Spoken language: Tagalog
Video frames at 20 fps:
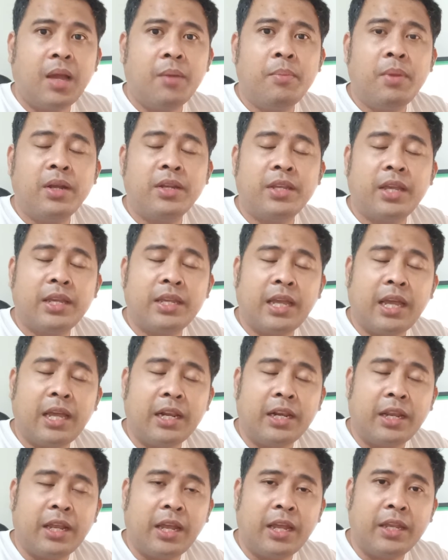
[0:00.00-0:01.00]
Ang
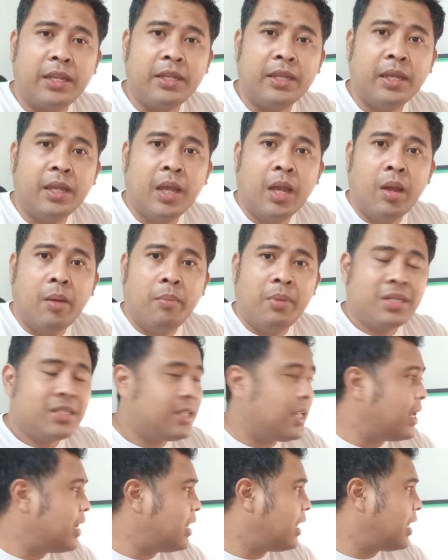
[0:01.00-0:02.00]
mangyayari ay
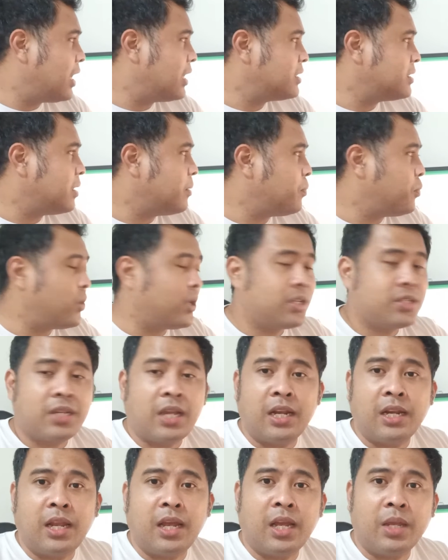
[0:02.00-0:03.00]
mas lalakas ang
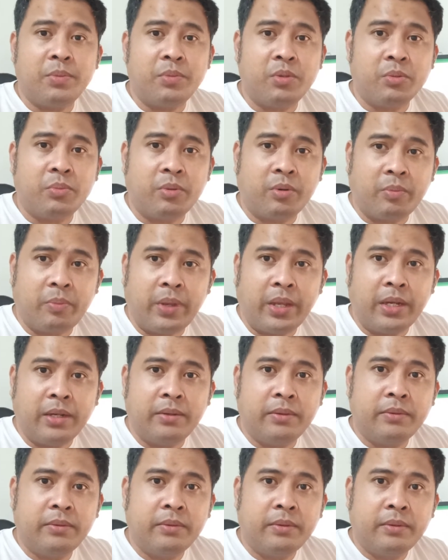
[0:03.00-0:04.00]
puwersa ng ibuprofen.
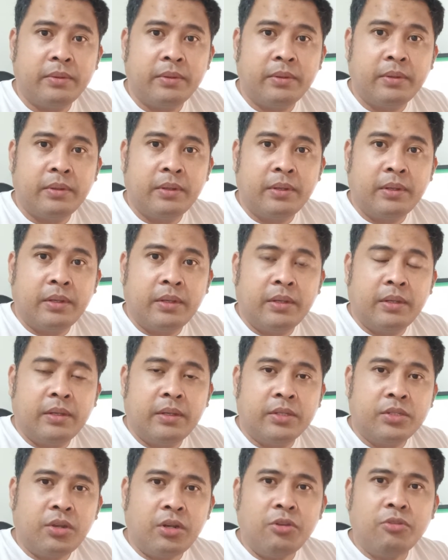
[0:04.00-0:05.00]

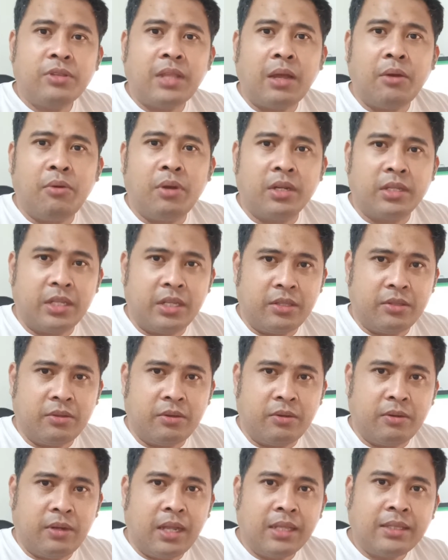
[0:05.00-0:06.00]
So anong tawag
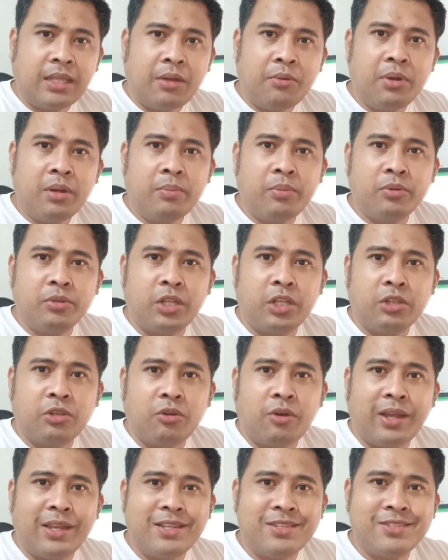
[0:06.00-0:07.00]
dito? Ang tawag po
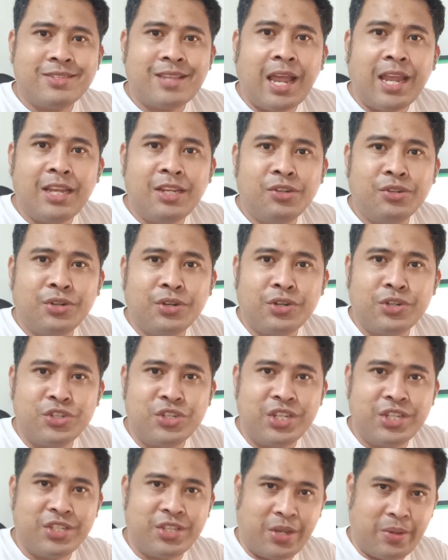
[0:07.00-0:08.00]
dito ay
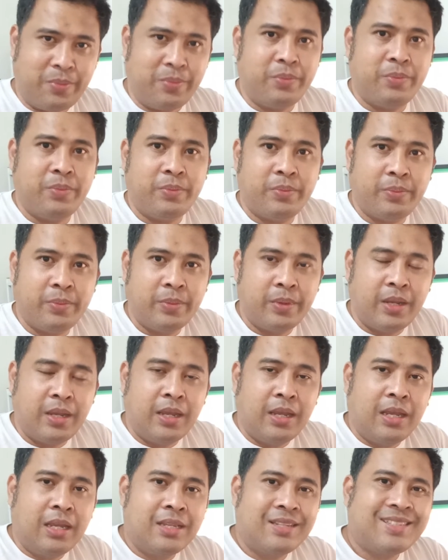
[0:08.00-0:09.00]
synergism.
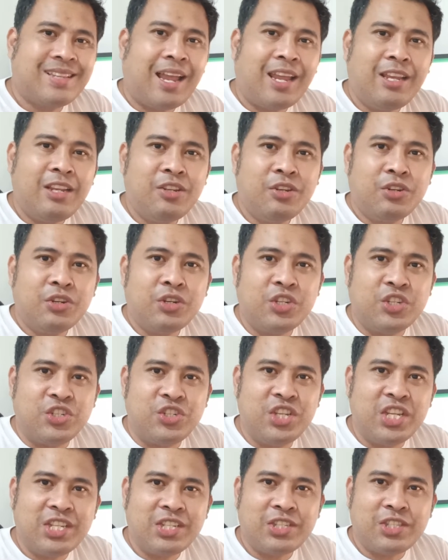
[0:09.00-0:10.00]

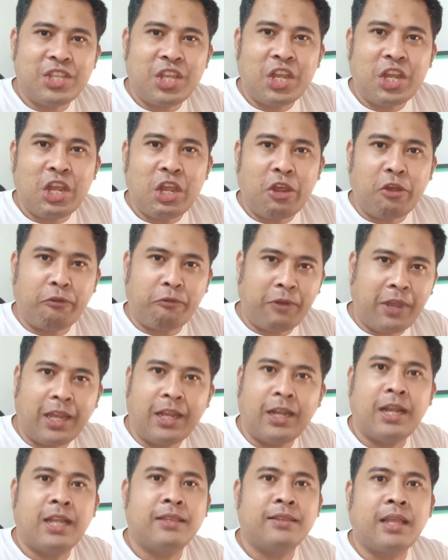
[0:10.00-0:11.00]
Synergistic
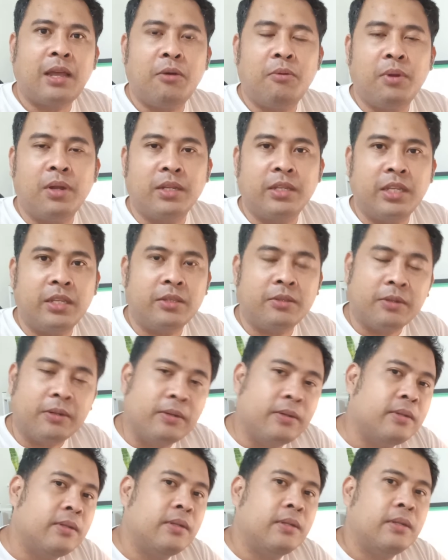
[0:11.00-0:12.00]
effect ang tawag dito.